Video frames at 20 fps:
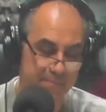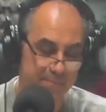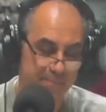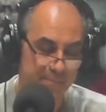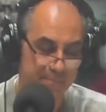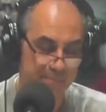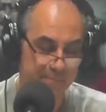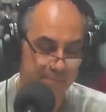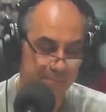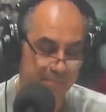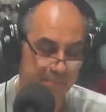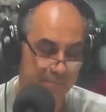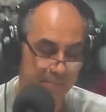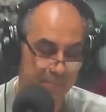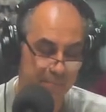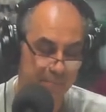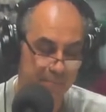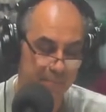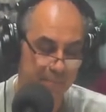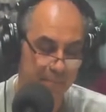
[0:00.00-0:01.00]
Sí, me,
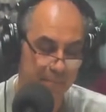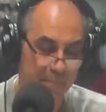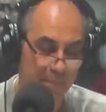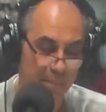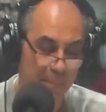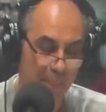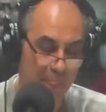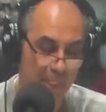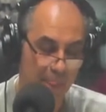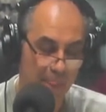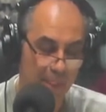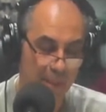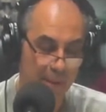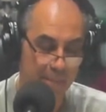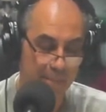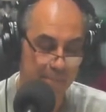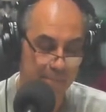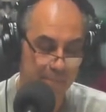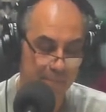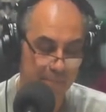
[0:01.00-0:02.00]
bueno, a
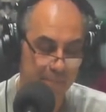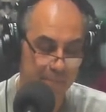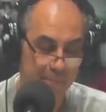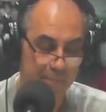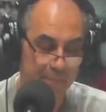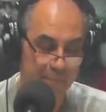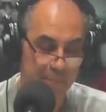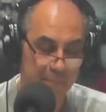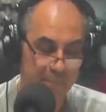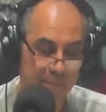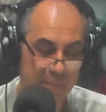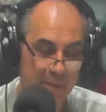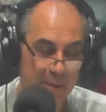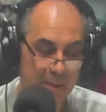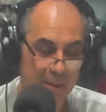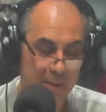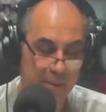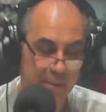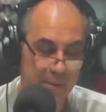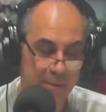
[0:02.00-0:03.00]
ver,
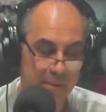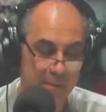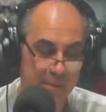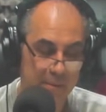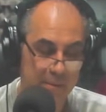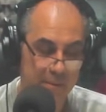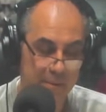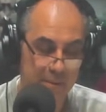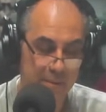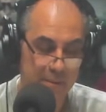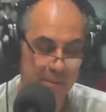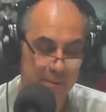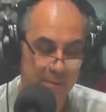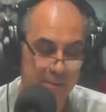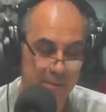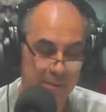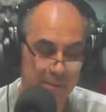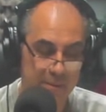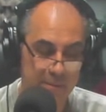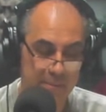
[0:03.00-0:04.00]
lo primero,
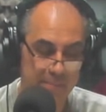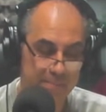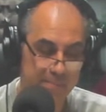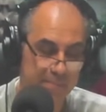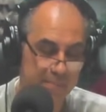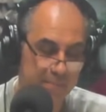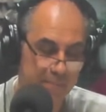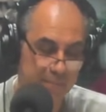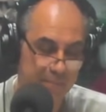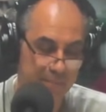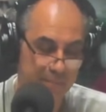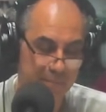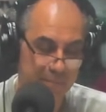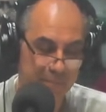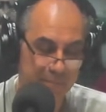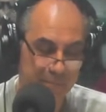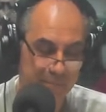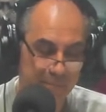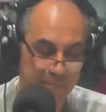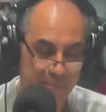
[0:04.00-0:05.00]
te
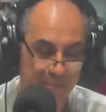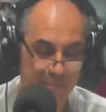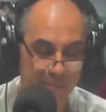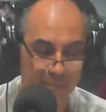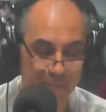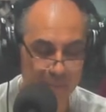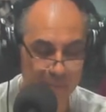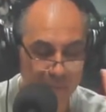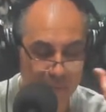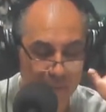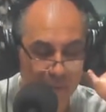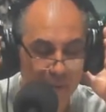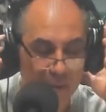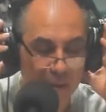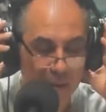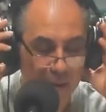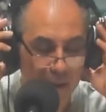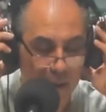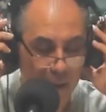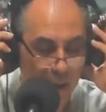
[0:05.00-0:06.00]
digo que mis
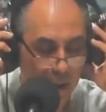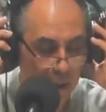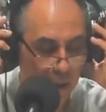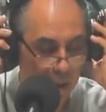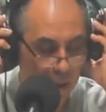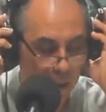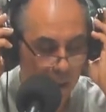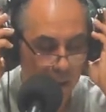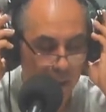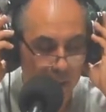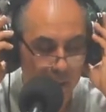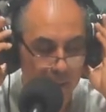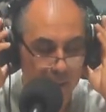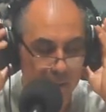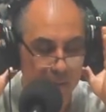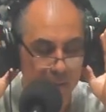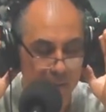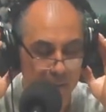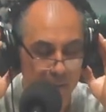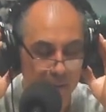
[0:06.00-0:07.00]
proyectos acá en
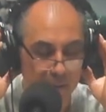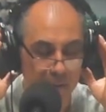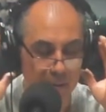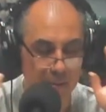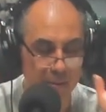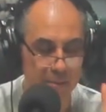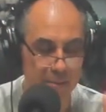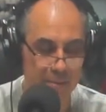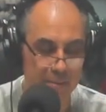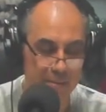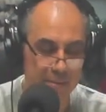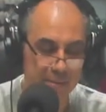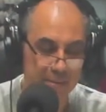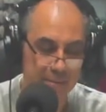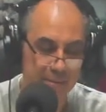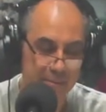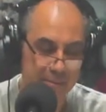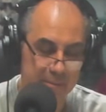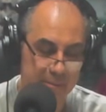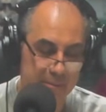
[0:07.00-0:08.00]
Argentina
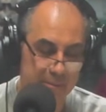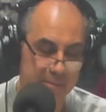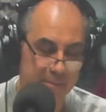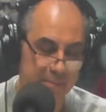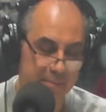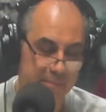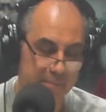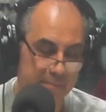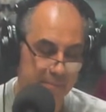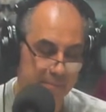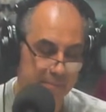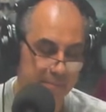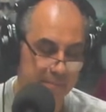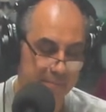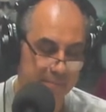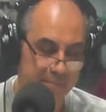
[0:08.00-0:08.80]
son volver